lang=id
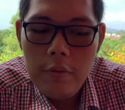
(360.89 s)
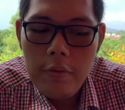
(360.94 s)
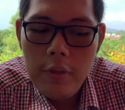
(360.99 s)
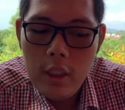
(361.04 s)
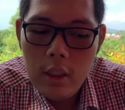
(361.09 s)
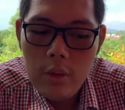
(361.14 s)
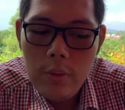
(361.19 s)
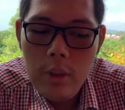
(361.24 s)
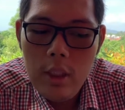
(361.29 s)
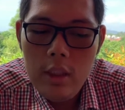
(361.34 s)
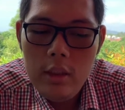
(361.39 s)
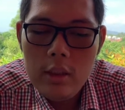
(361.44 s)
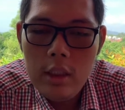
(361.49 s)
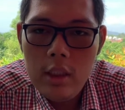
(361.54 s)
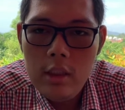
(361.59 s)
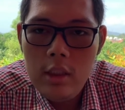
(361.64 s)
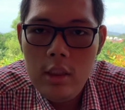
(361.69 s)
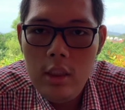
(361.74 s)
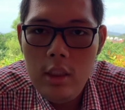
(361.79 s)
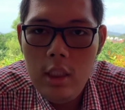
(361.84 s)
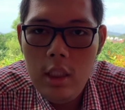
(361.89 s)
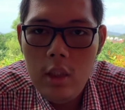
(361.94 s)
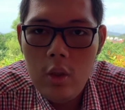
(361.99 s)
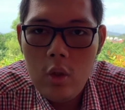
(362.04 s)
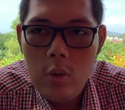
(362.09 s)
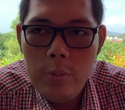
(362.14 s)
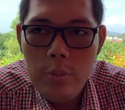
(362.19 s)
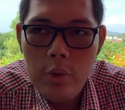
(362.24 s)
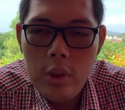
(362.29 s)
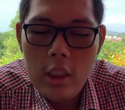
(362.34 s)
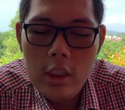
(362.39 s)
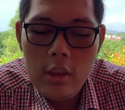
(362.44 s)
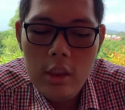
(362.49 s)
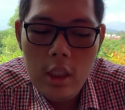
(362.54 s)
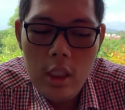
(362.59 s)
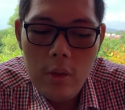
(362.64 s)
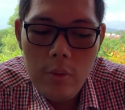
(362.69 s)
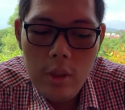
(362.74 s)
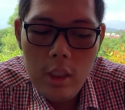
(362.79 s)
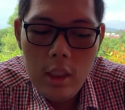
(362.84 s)
virtualisasi dan
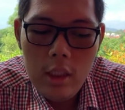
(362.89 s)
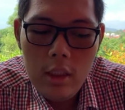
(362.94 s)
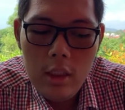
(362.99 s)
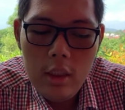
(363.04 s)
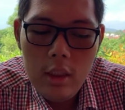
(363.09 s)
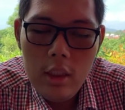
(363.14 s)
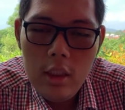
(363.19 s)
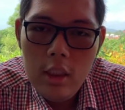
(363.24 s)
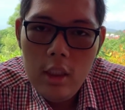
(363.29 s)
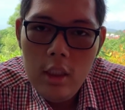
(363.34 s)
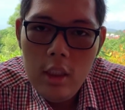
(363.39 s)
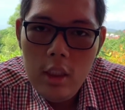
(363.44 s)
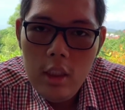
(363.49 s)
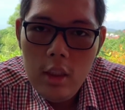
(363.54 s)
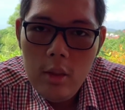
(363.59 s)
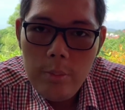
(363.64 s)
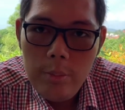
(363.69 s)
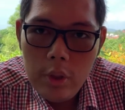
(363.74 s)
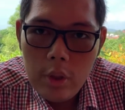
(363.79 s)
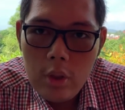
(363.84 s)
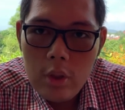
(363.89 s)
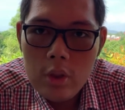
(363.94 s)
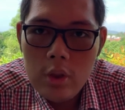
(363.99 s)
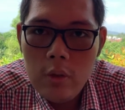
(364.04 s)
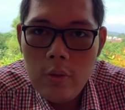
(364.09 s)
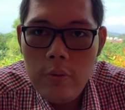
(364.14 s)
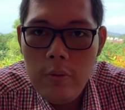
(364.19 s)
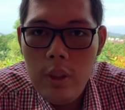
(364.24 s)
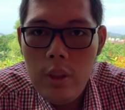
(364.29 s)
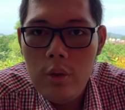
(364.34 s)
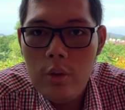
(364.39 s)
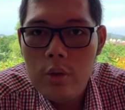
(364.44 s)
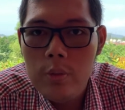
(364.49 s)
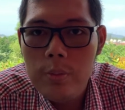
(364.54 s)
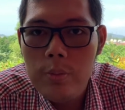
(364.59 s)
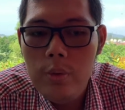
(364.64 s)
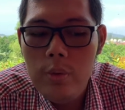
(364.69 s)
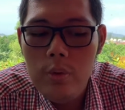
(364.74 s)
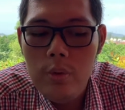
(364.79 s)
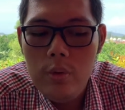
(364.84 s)
komputasi awan, Microsoft Windows
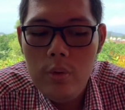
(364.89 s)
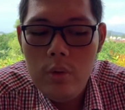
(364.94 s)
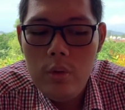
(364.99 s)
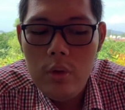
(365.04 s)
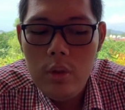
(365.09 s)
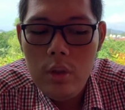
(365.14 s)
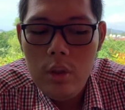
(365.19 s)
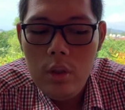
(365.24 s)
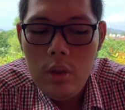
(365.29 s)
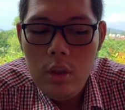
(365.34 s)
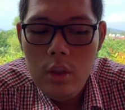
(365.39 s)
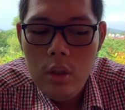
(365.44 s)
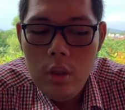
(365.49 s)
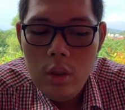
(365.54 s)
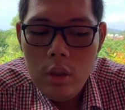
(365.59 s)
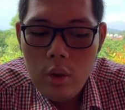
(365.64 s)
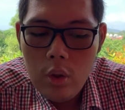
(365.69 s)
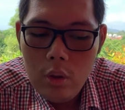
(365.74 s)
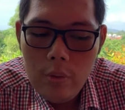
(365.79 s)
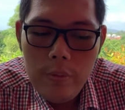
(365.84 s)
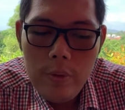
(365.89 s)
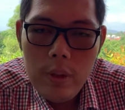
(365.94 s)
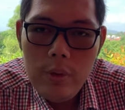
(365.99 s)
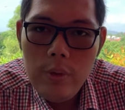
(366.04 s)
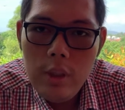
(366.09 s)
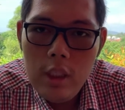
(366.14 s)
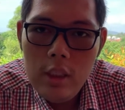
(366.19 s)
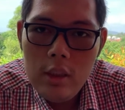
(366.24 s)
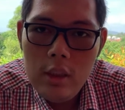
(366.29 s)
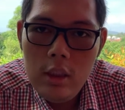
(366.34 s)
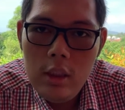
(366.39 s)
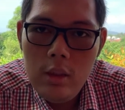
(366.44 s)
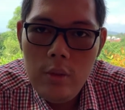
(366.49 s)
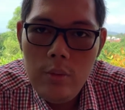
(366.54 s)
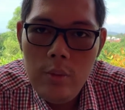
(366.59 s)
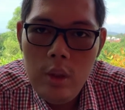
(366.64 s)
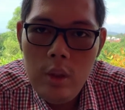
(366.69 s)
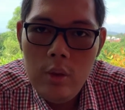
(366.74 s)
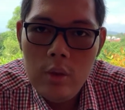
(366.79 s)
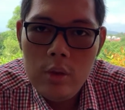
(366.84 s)
10,
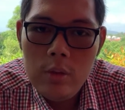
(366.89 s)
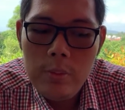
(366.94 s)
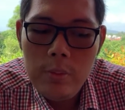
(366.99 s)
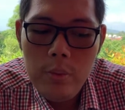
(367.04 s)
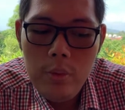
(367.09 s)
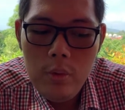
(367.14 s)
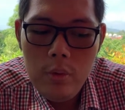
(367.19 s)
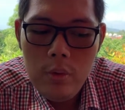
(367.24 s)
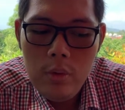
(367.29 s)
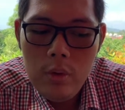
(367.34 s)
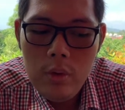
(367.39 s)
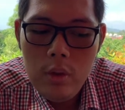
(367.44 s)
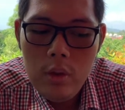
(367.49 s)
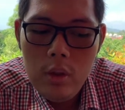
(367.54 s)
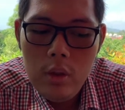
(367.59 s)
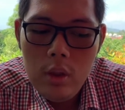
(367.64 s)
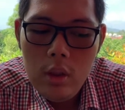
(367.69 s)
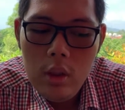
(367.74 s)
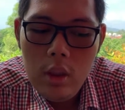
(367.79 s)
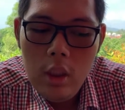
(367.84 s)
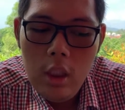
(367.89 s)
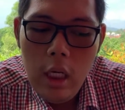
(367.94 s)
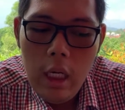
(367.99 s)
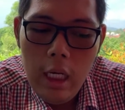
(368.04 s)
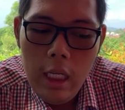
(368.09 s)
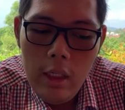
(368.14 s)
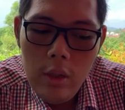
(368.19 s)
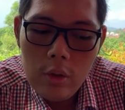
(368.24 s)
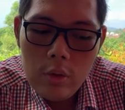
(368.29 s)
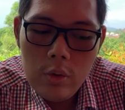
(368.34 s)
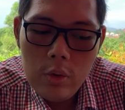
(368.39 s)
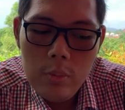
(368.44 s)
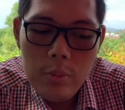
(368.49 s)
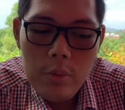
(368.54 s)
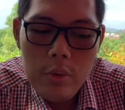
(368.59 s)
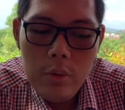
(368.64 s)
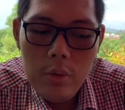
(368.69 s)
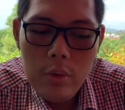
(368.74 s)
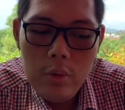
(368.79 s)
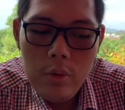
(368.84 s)
konfigurasi Windows 10, Linux
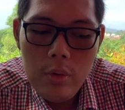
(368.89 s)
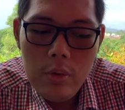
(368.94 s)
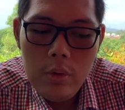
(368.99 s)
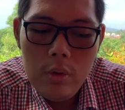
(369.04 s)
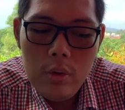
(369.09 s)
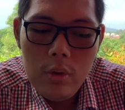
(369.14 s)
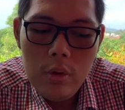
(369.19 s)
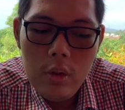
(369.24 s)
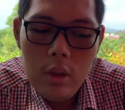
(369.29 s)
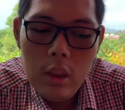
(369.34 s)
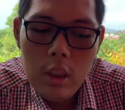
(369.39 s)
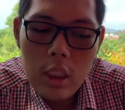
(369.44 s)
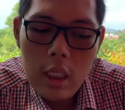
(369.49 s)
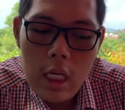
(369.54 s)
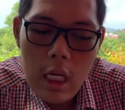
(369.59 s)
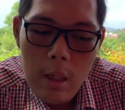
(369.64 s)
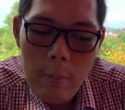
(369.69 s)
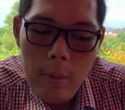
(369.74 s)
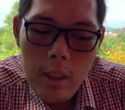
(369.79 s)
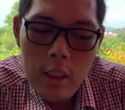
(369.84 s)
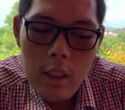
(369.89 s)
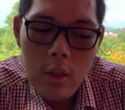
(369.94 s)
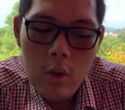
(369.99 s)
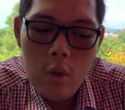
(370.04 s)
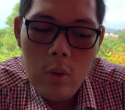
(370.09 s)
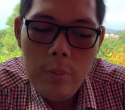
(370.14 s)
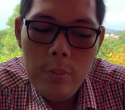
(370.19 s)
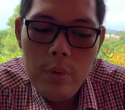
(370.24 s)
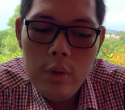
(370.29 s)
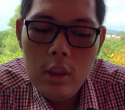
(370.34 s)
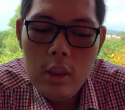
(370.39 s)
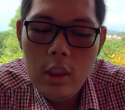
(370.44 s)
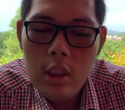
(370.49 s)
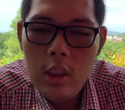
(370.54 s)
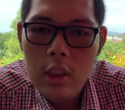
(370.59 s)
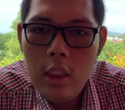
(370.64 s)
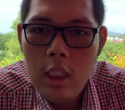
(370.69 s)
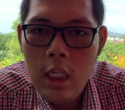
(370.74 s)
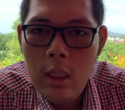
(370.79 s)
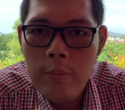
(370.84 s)
Ubuntu, keamanan
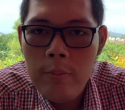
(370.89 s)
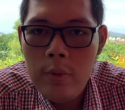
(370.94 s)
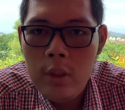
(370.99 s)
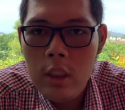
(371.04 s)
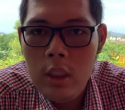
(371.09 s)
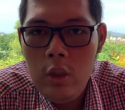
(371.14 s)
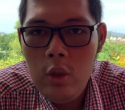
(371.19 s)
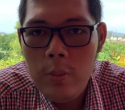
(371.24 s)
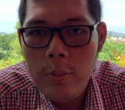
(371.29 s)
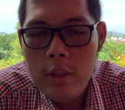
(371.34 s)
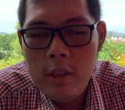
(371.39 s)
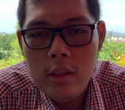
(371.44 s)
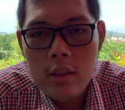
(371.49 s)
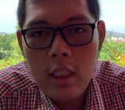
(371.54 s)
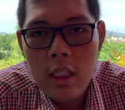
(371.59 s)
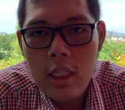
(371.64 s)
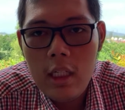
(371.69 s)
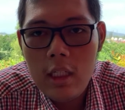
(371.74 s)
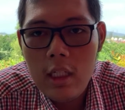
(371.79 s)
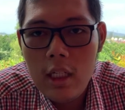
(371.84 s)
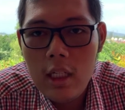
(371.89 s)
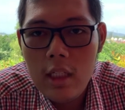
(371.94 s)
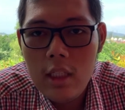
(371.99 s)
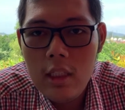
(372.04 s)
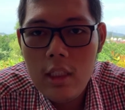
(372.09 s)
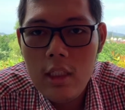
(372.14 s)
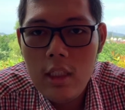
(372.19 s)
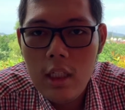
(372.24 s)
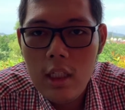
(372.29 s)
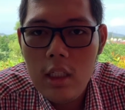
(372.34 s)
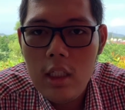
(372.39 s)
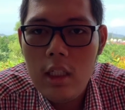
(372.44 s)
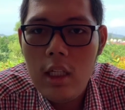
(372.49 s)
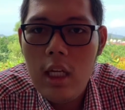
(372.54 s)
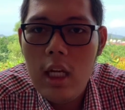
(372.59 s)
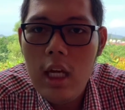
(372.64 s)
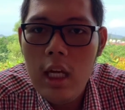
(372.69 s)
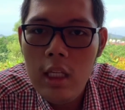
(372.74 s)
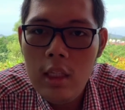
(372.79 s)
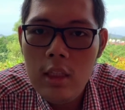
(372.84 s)
komputer dalam kehidupan sehari-hari dan
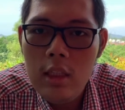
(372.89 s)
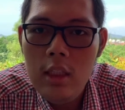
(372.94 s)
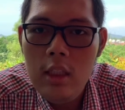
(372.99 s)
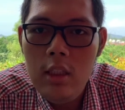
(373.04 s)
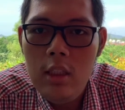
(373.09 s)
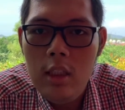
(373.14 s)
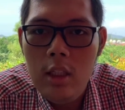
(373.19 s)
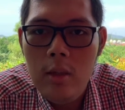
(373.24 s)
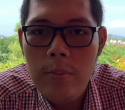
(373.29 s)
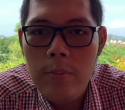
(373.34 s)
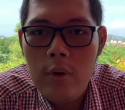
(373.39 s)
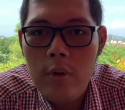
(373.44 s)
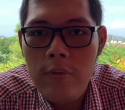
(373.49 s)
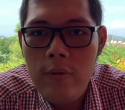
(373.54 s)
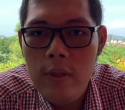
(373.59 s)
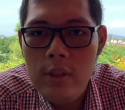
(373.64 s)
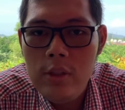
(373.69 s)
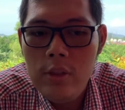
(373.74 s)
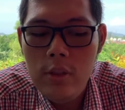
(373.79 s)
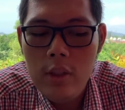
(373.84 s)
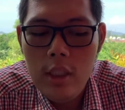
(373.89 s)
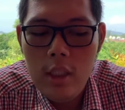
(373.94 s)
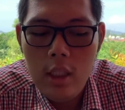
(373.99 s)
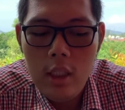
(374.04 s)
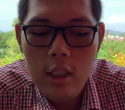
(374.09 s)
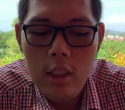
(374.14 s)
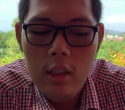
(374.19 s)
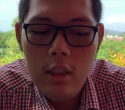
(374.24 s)
IT yang profesional.